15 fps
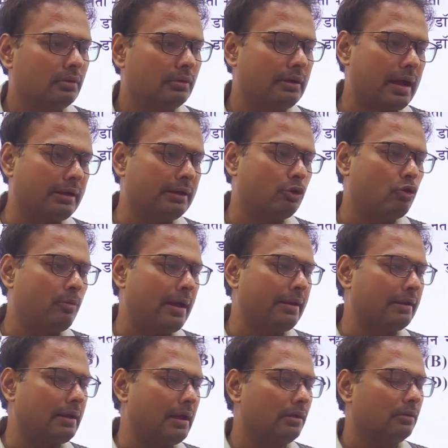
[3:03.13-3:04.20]
रागनी कुमारी
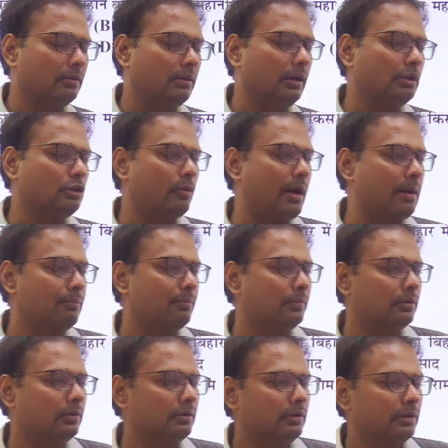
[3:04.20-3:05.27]
का गलत जवाब
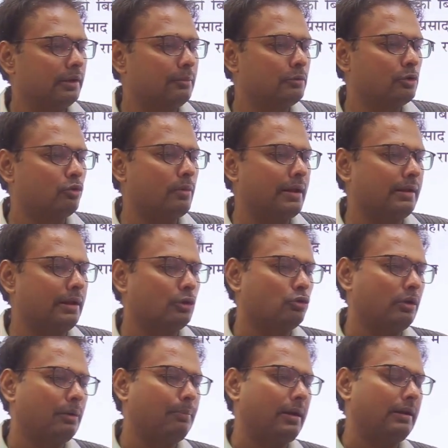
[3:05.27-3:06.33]
रिमझिम कुमारी का जो
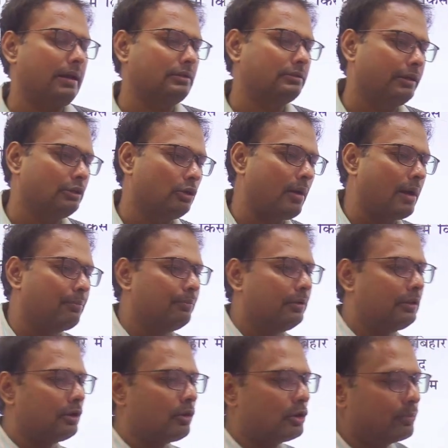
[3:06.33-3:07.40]
है पहला सही जवाब
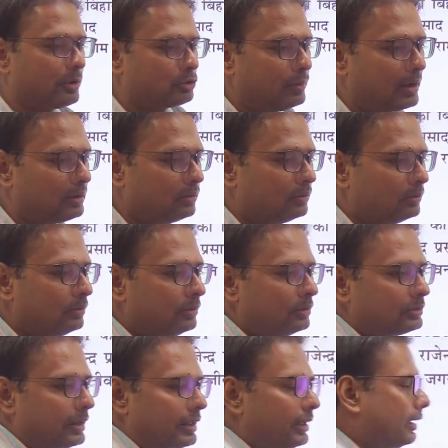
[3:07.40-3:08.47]
बिंदर कौर पासवान
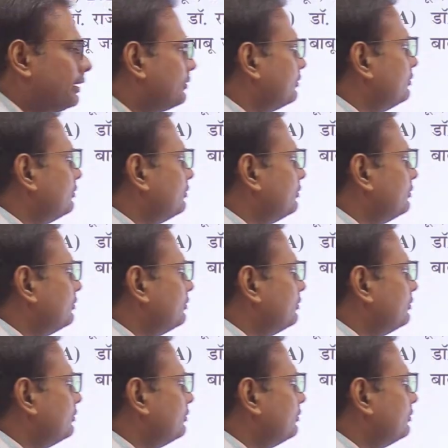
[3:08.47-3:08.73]
सही है